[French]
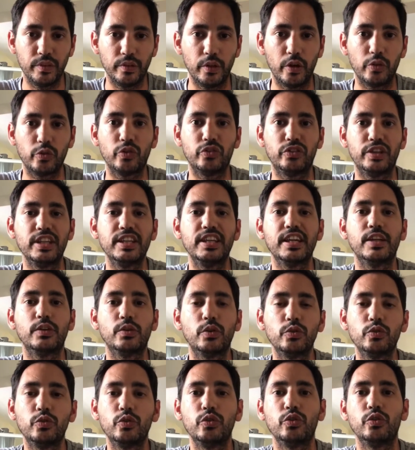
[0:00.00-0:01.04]
Alors je sais qu'il y a
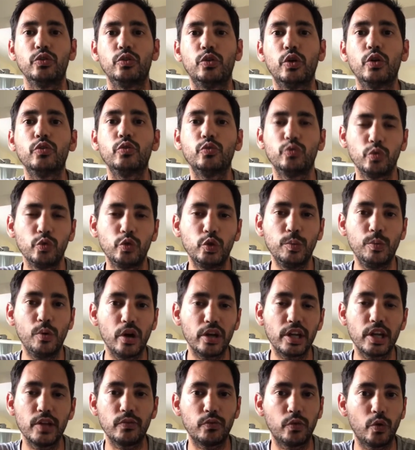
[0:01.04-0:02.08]
d'autres
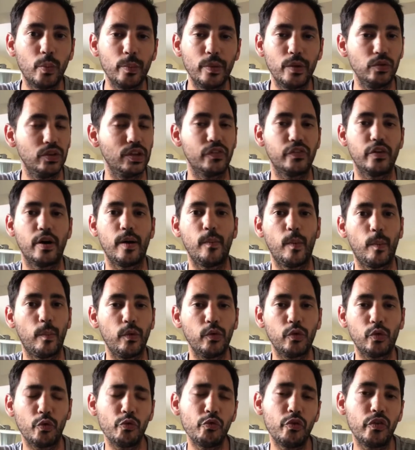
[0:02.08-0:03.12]
youtubeurs qui font, mais nous ça fait un
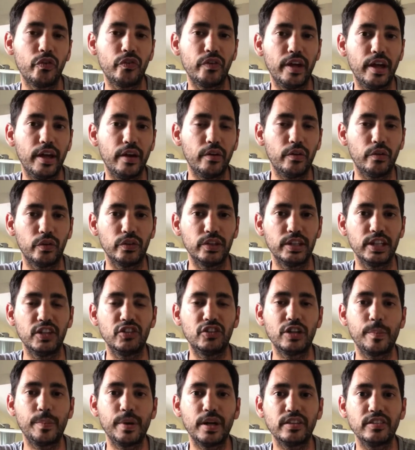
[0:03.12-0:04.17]
moment qu'on veut le faire. On est
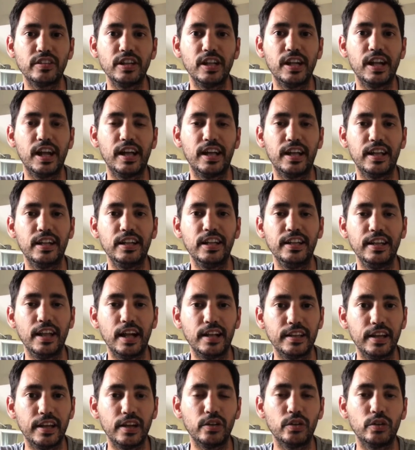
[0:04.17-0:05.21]
déjà parti l'année
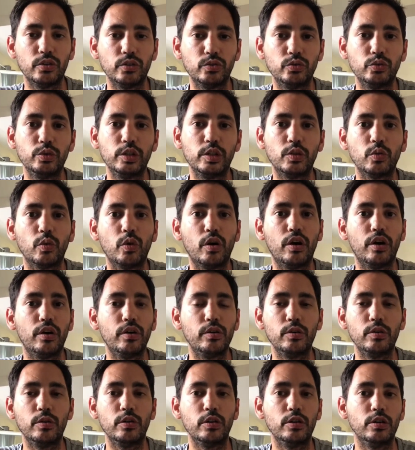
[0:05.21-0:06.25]
dernière euh, tous les
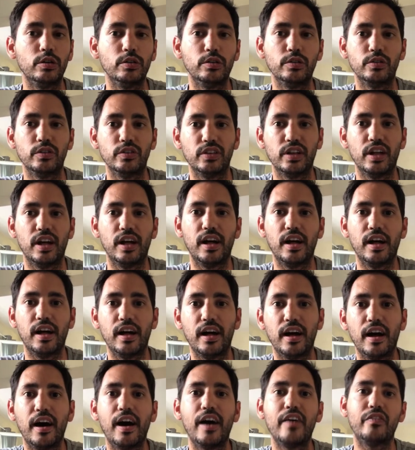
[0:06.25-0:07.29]
trois euh,
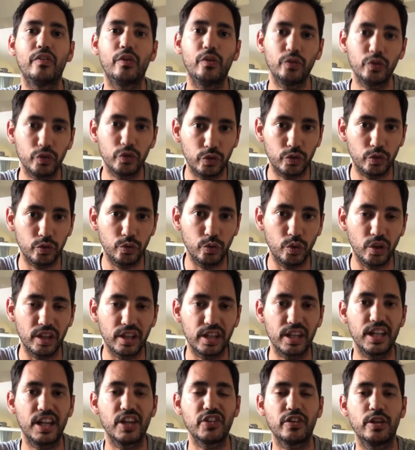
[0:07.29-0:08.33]
avant de
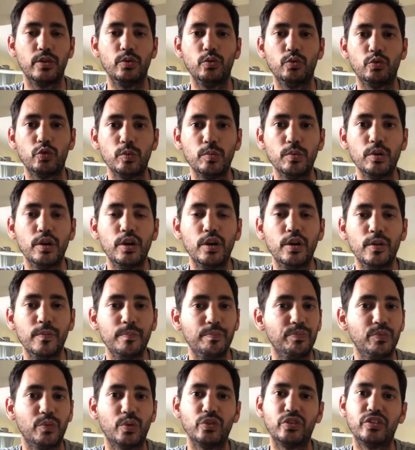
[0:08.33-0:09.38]
créer la chaîne YouTube.
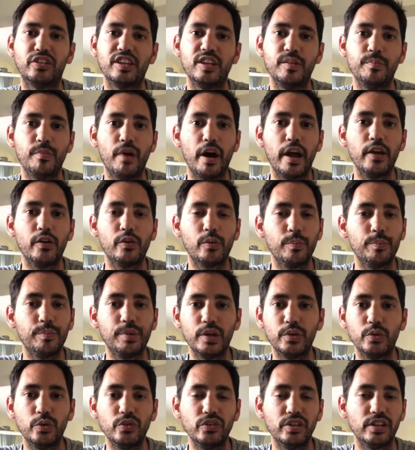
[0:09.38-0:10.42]
C'était s'était marré comme
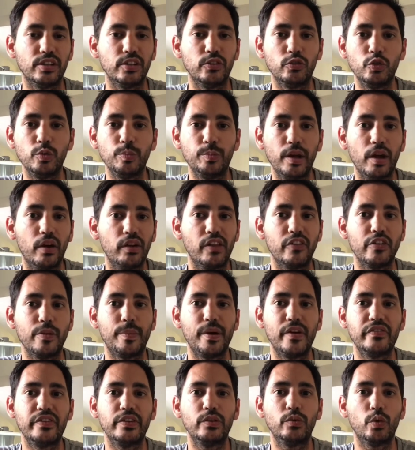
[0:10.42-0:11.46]
pas deux, c'était super. On n'avait
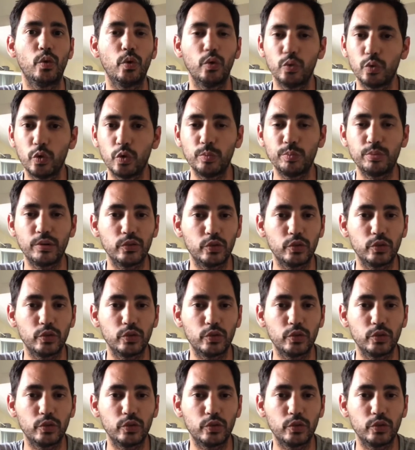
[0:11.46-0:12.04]
pas fait trop trop de